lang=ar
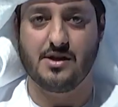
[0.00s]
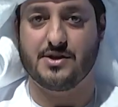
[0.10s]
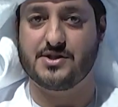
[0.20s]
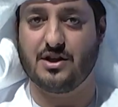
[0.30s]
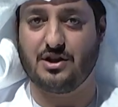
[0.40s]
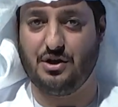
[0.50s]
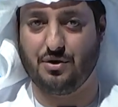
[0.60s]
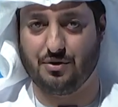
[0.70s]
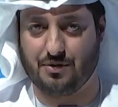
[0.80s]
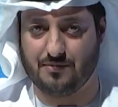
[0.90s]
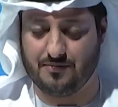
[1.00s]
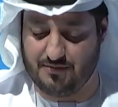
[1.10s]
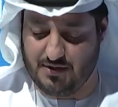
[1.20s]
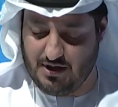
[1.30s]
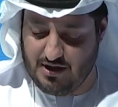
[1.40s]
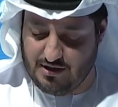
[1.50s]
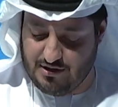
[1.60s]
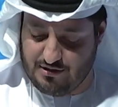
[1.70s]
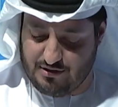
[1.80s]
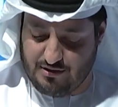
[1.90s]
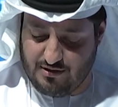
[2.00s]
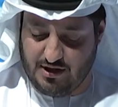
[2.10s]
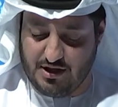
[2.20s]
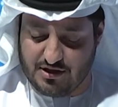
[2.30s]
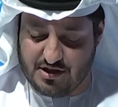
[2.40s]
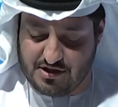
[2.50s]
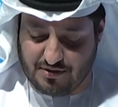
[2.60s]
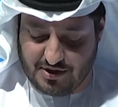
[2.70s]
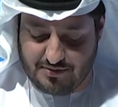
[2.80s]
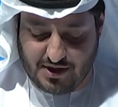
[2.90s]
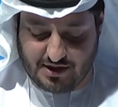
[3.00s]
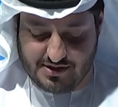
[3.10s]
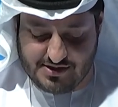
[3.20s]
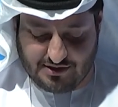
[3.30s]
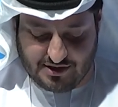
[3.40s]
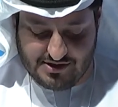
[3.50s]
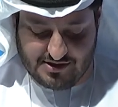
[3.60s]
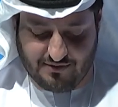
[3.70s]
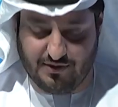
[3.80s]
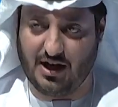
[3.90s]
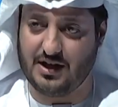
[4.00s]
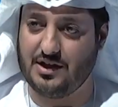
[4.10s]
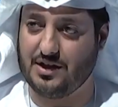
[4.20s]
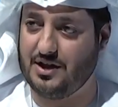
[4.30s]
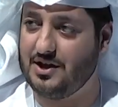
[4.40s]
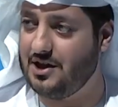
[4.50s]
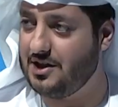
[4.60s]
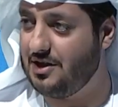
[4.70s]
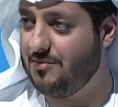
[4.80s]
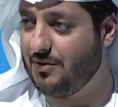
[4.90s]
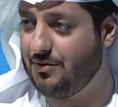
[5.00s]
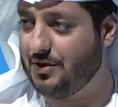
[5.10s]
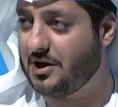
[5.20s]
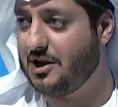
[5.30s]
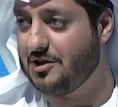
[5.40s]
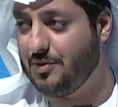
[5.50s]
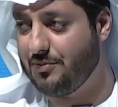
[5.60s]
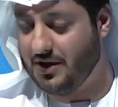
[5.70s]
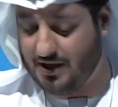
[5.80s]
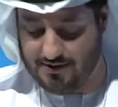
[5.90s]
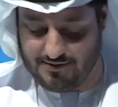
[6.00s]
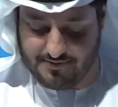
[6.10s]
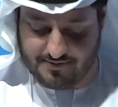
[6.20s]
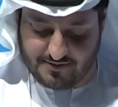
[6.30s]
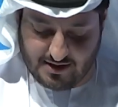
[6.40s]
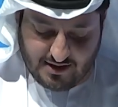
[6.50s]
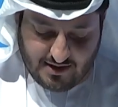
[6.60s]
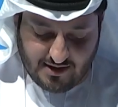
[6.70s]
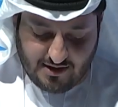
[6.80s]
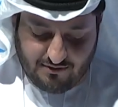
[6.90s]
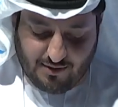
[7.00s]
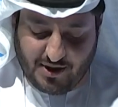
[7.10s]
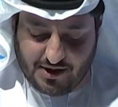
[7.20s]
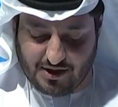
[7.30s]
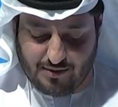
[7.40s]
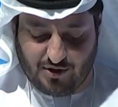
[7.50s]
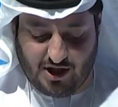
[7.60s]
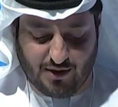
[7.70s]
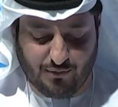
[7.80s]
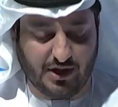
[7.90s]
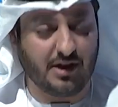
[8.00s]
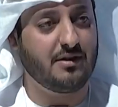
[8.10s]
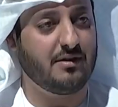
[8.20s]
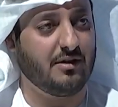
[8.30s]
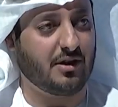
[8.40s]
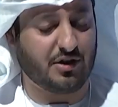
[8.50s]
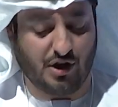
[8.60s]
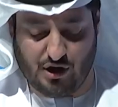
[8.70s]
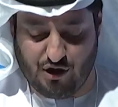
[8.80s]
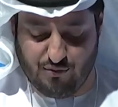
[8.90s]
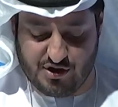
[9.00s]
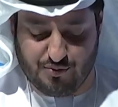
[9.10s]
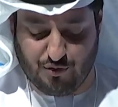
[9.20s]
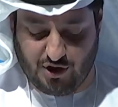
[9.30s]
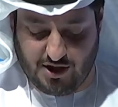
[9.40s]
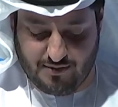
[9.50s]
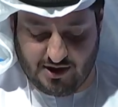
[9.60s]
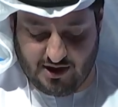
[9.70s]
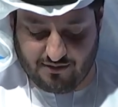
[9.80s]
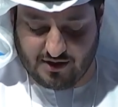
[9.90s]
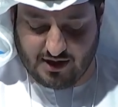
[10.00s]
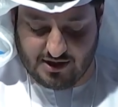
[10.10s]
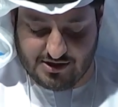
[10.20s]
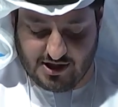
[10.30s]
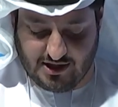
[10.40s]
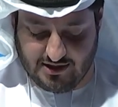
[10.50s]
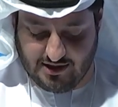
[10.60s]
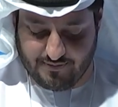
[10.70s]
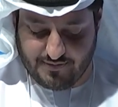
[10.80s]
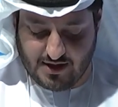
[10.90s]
السادة الحضور أن تجربة مركز ترندز في الحديث عن هذا الموضوع كانت مبهرة فبعض المحاورين اقترحوا مجموعة من الأفكار الجيدة